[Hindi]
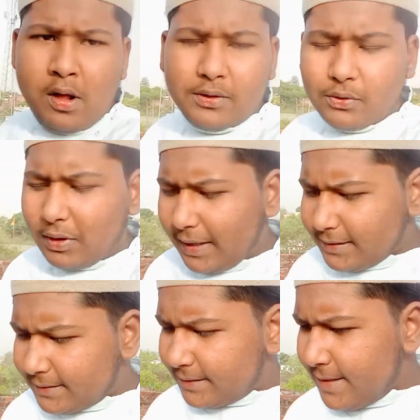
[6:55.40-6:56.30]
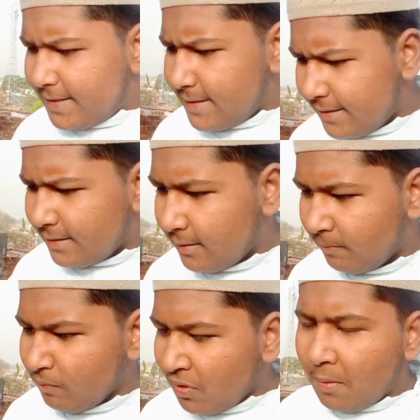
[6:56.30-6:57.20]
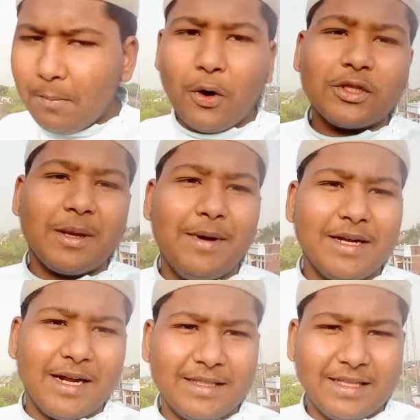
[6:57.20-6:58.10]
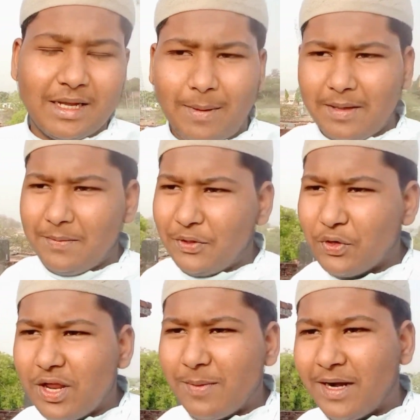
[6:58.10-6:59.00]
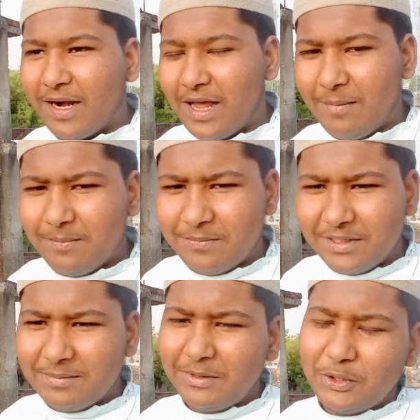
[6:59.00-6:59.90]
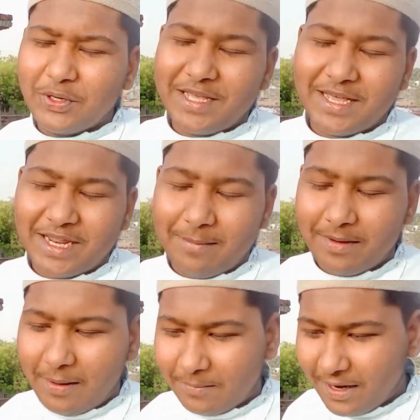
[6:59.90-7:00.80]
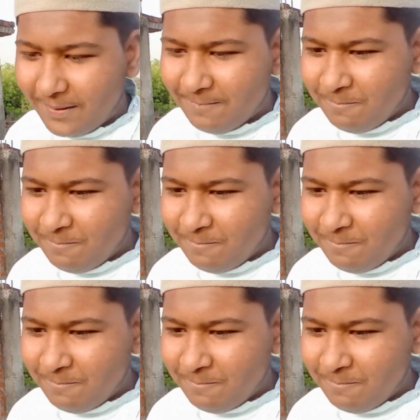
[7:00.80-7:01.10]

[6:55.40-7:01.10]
तो गाइस बहुत कमेंट आ रहे थे कि भाई वीडियो नहीं बना रहा है फिर वीडियो नहीं आ रहा है आपका